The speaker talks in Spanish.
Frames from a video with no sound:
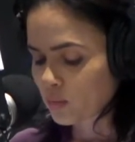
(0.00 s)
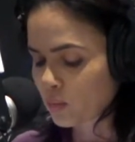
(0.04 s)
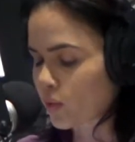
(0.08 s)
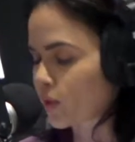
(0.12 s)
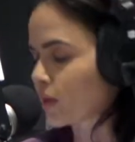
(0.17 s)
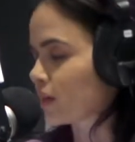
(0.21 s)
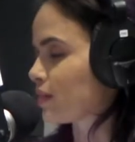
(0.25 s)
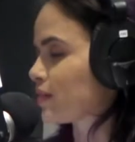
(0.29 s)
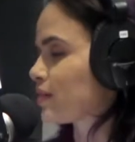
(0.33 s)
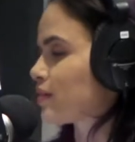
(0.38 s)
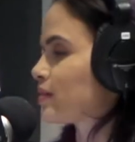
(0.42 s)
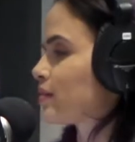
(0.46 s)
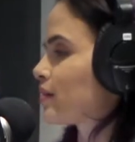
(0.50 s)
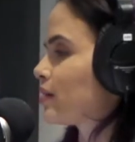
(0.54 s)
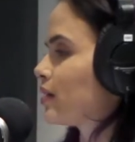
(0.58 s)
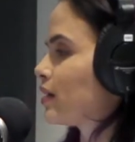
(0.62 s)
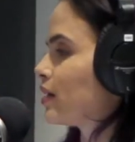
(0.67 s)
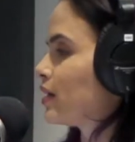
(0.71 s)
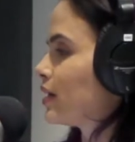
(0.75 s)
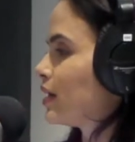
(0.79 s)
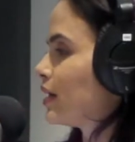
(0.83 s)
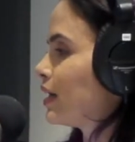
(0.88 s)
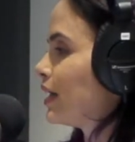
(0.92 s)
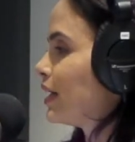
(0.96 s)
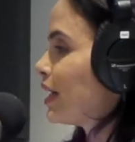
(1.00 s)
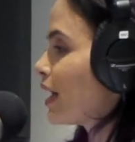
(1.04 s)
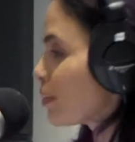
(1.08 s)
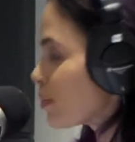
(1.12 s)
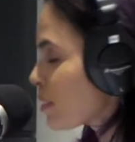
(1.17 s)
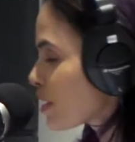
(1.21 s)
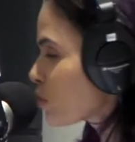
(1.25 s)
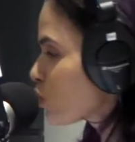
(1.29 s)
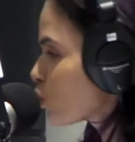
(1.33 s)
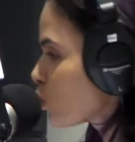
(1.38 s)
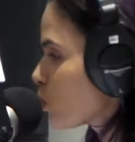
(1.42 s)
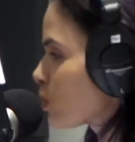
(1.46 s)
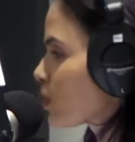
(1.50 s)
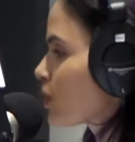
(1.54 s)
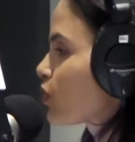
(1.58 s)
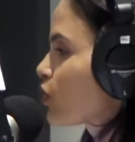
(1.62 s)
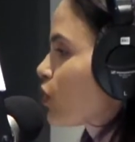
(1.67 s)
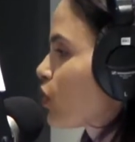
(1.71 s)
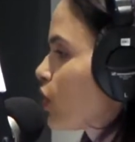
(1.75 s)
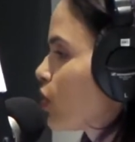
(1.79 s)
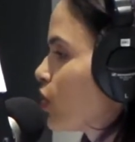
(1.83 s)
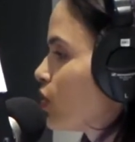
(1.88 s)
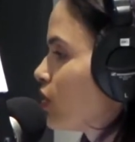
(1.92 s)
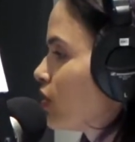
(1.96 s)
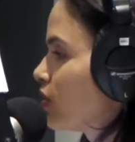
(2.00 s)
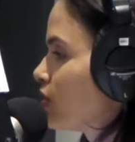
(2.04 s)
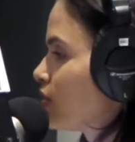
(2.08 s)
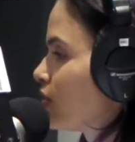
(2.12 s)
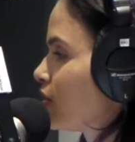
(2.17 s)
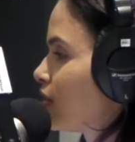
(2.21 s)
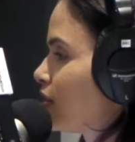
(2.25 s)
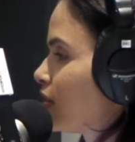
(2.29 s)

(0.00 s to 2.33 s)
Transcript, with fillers: pues la masturbación